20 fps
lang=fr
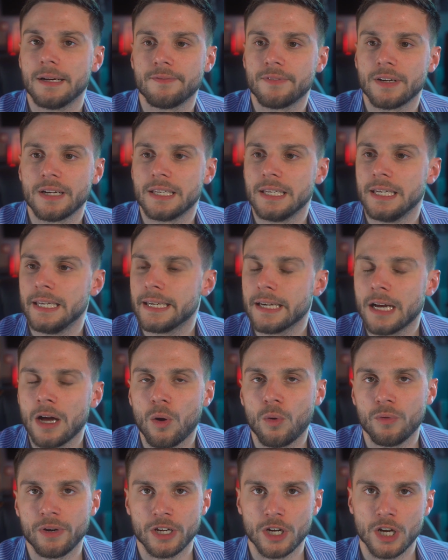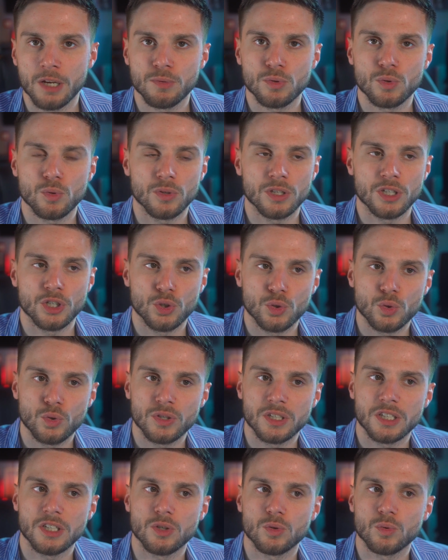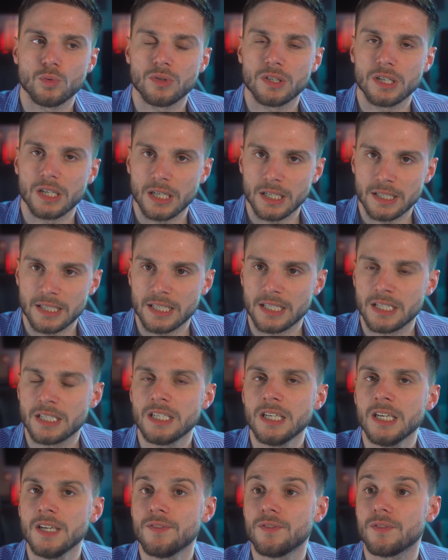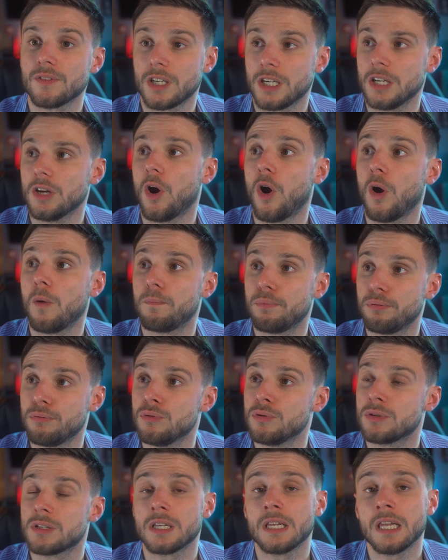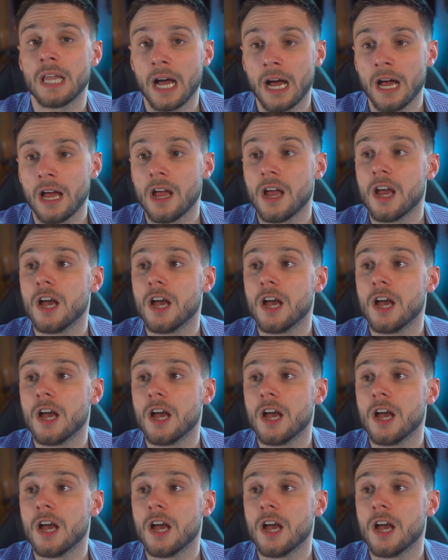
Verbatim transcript: Enfin, les gars, on est quand même sur des choses qui sont très addictives, qui en plus, là,